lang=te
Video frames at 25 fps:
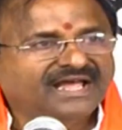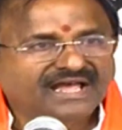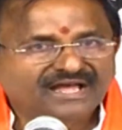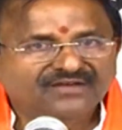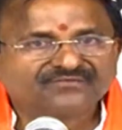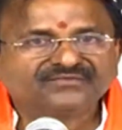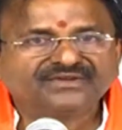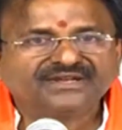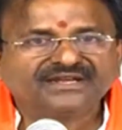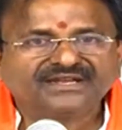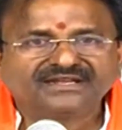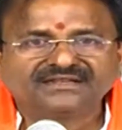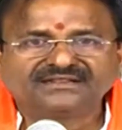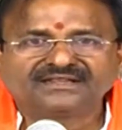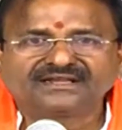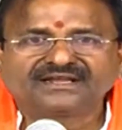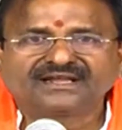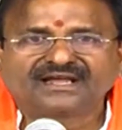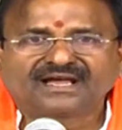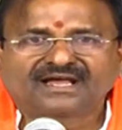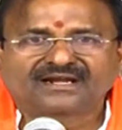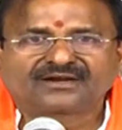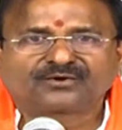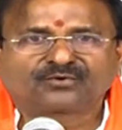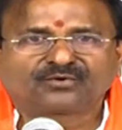
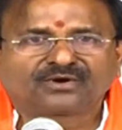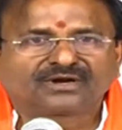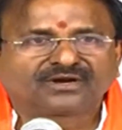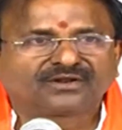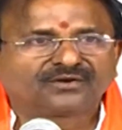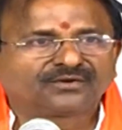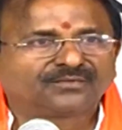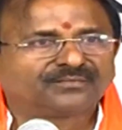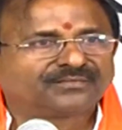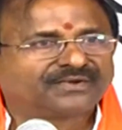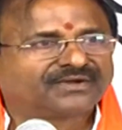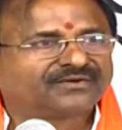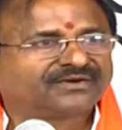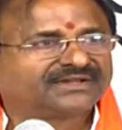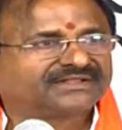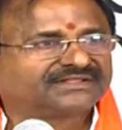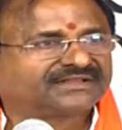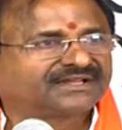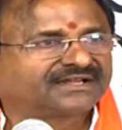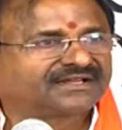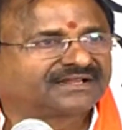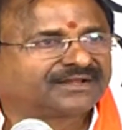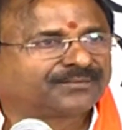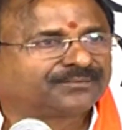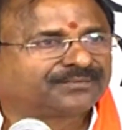అవినీతికి అనకొండలం
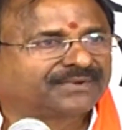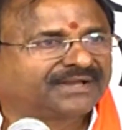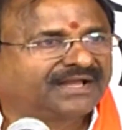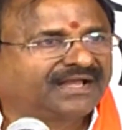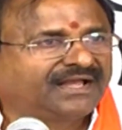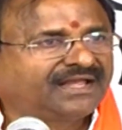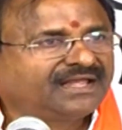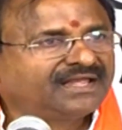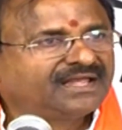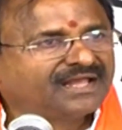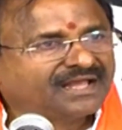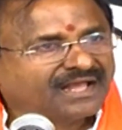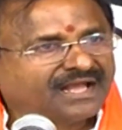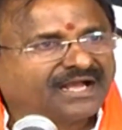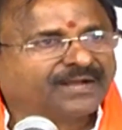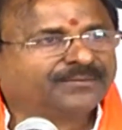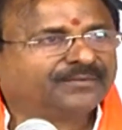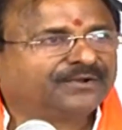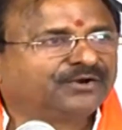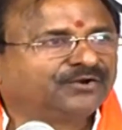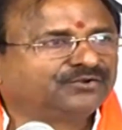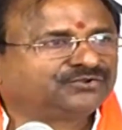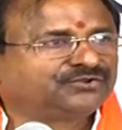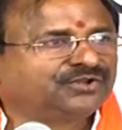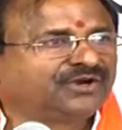మేమంతే తప్ప
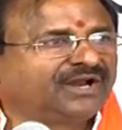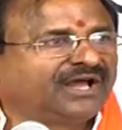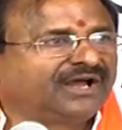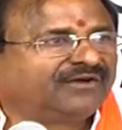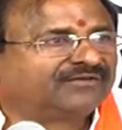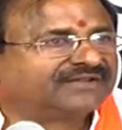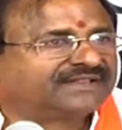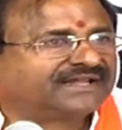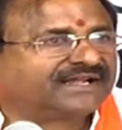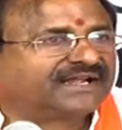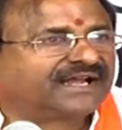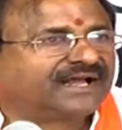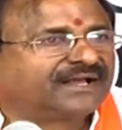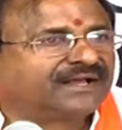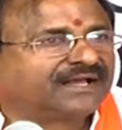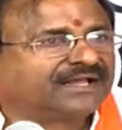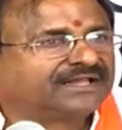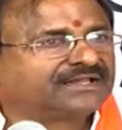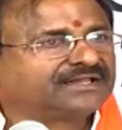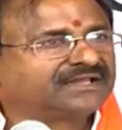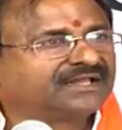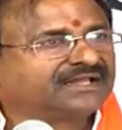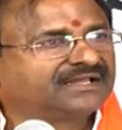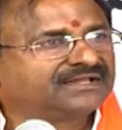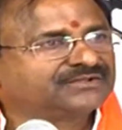అభివృద్ధిలో ఆ విధంగా
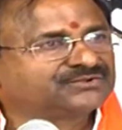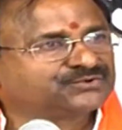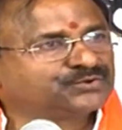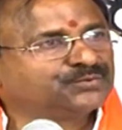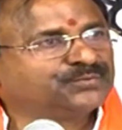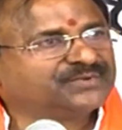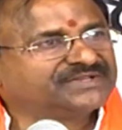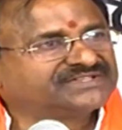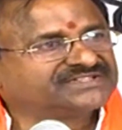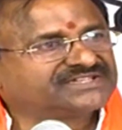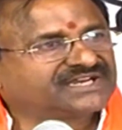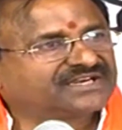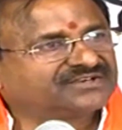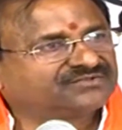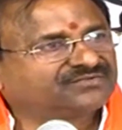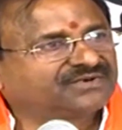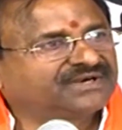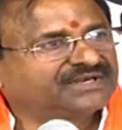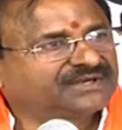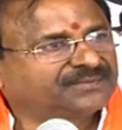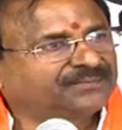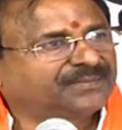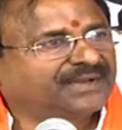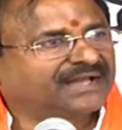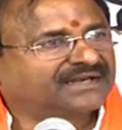
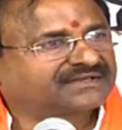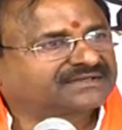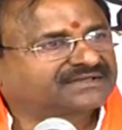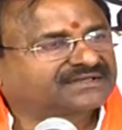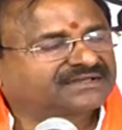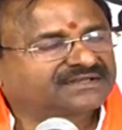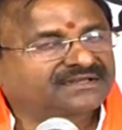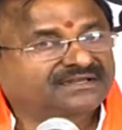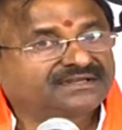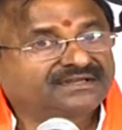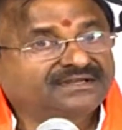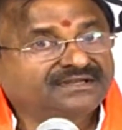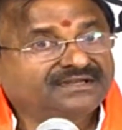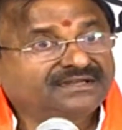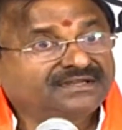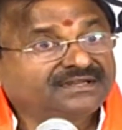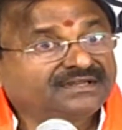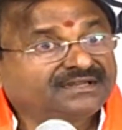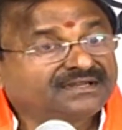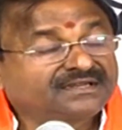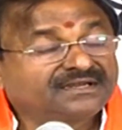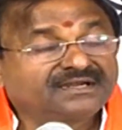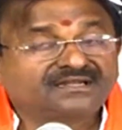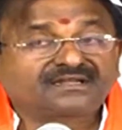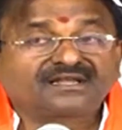చూపించేటువంటి పార్టీ
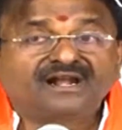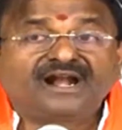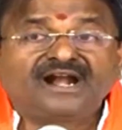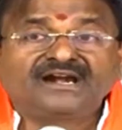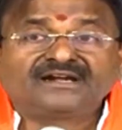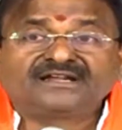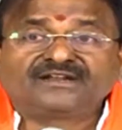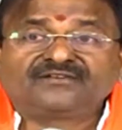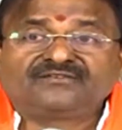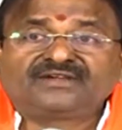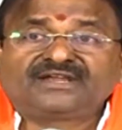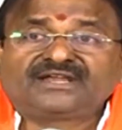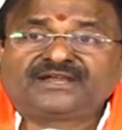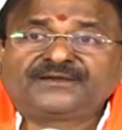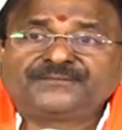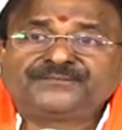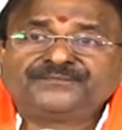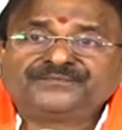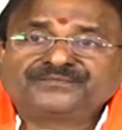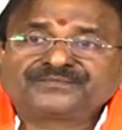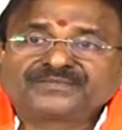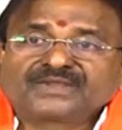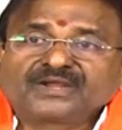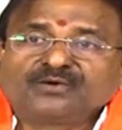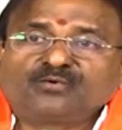ఇట్లాంటివి
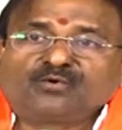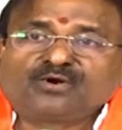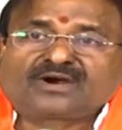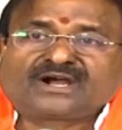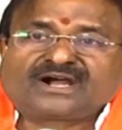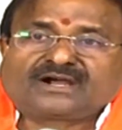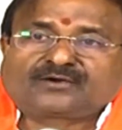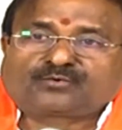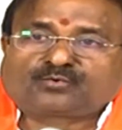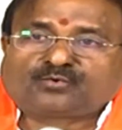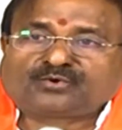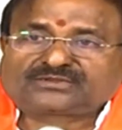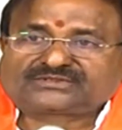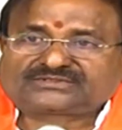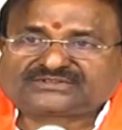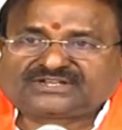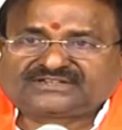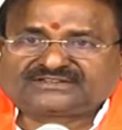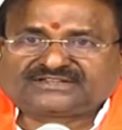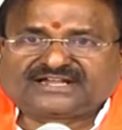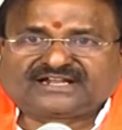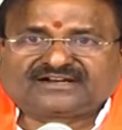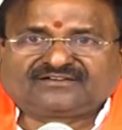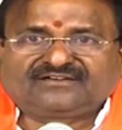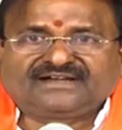ఒక కొత్త
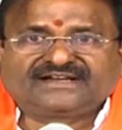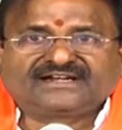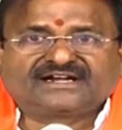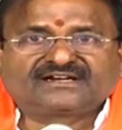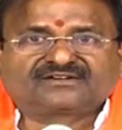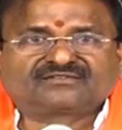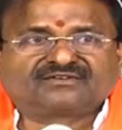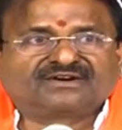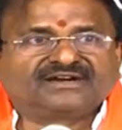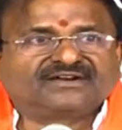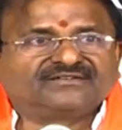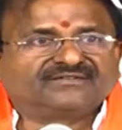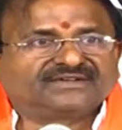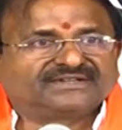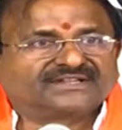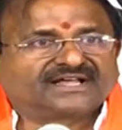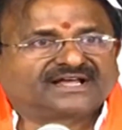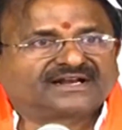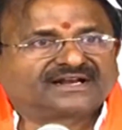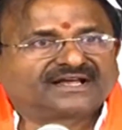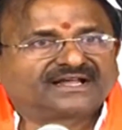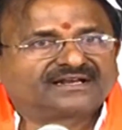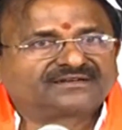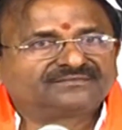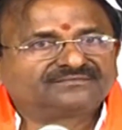తరమైనటువంటి
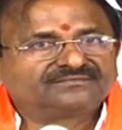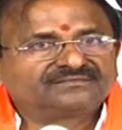విధానాలు